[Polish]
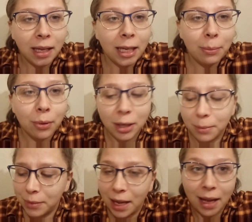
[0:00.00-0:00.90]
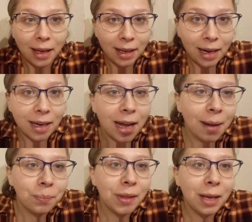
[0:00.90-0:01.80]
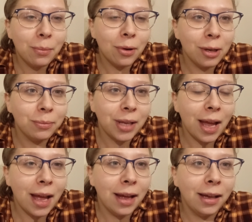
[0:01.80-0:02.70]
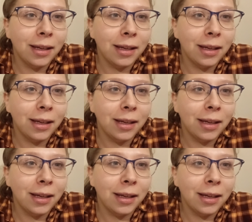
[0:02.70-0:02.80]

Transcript: I boli mnie ręka, i boli mnie